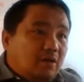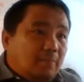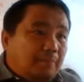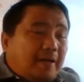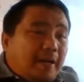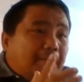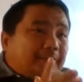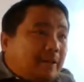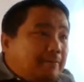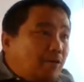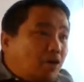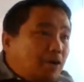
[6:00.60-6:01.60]
para
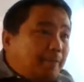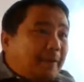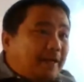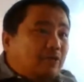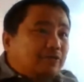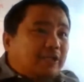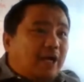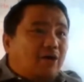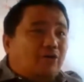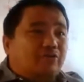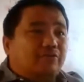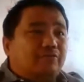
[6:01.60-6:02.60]
patambukon para
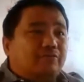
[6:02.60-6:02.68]
unsaon